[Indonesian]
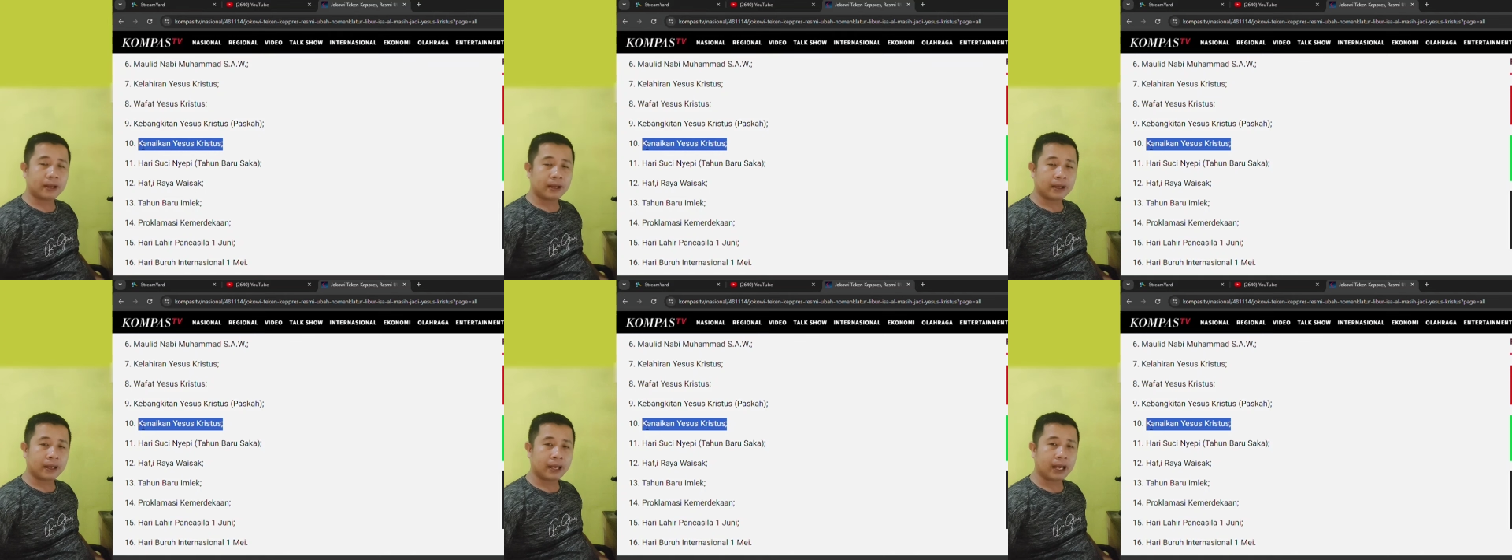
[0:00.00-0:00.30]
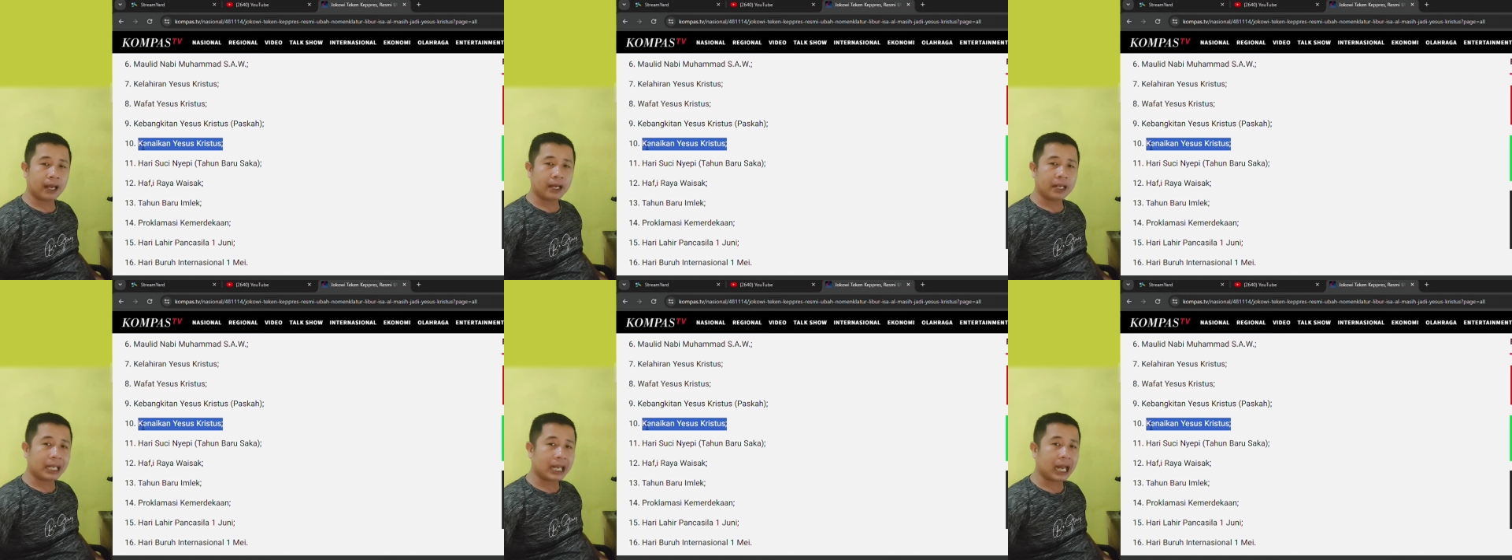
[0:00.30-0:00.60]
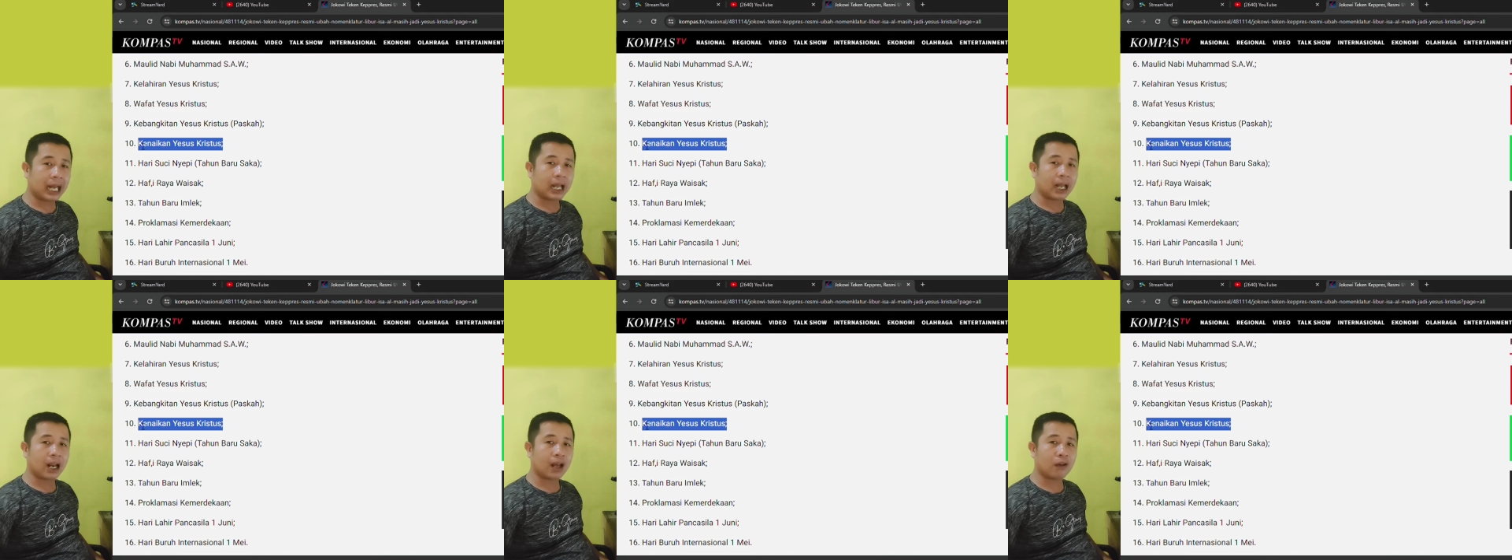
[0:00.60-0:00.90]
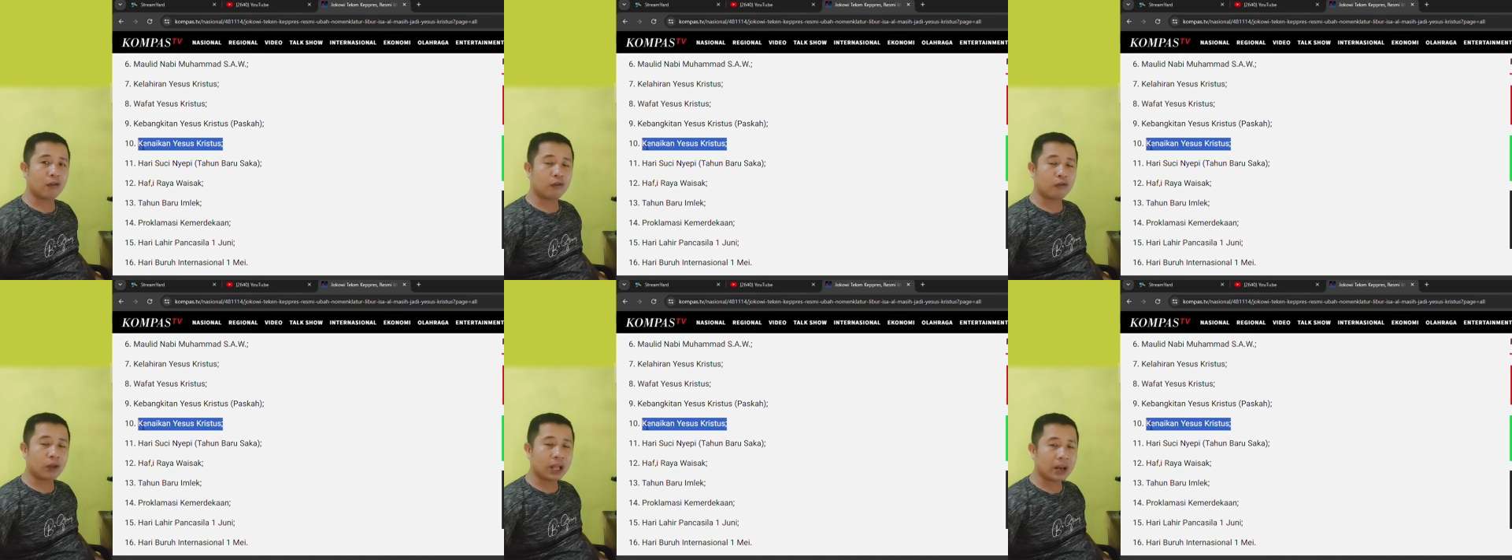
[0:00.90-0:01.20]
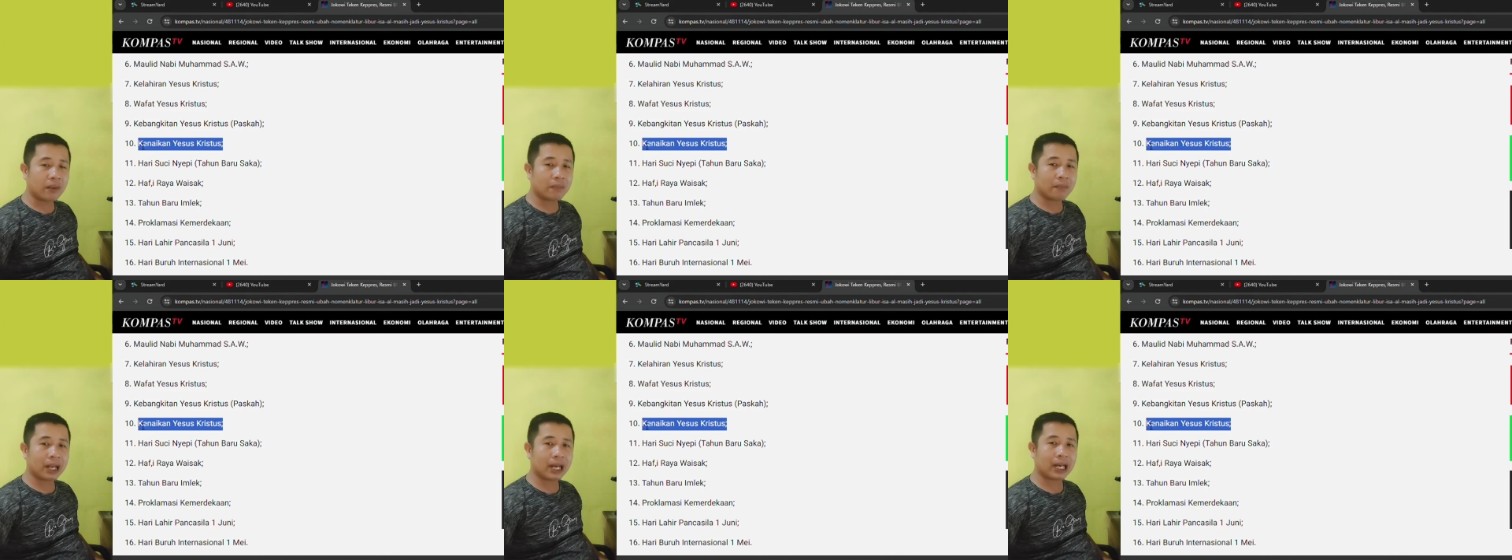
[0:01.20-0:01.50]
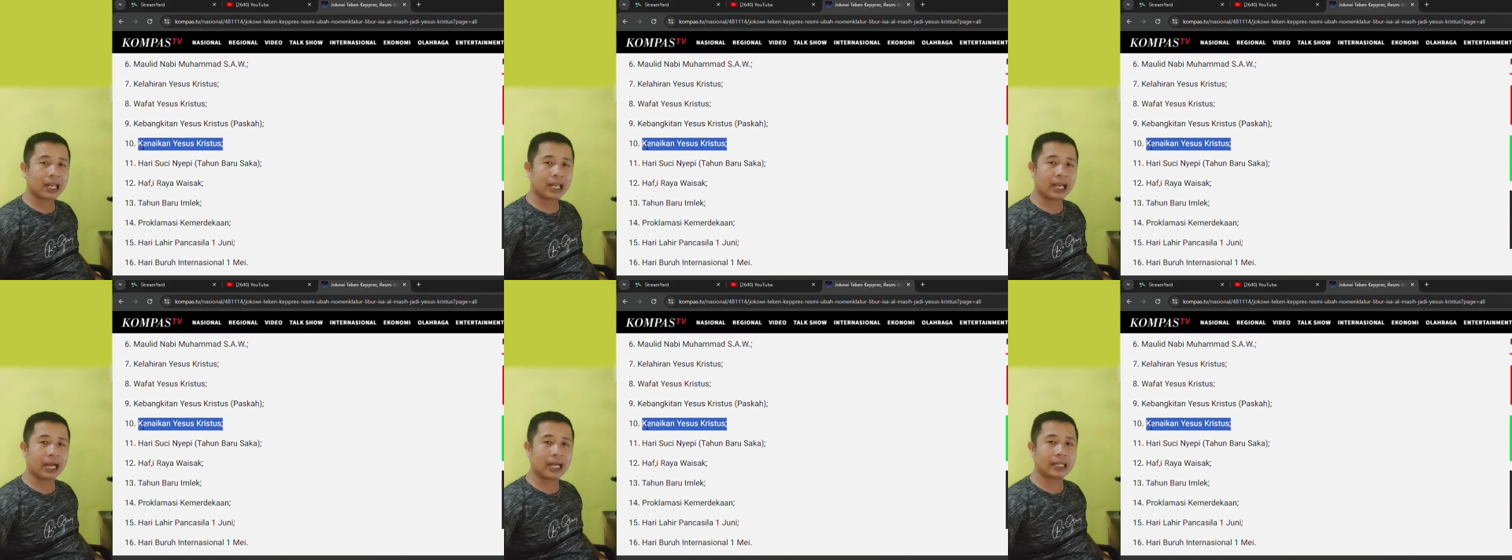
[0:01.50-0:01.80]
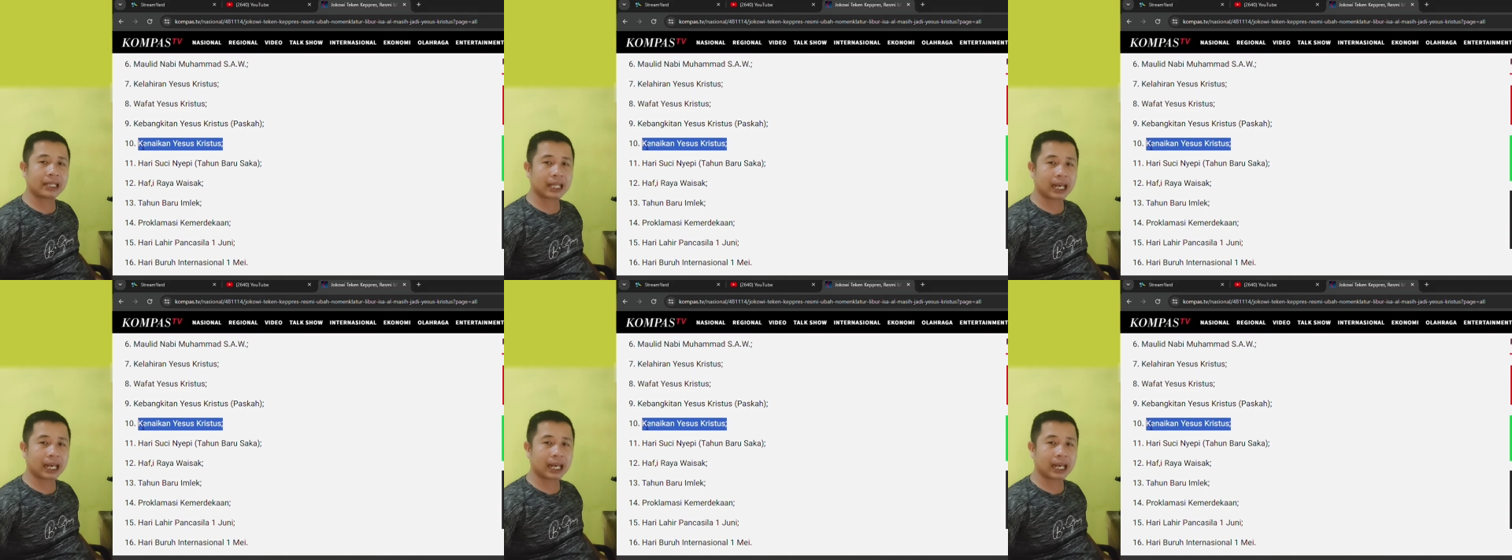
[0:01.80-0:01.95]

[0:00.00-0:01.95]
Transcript: Ya, dia adalah firman yang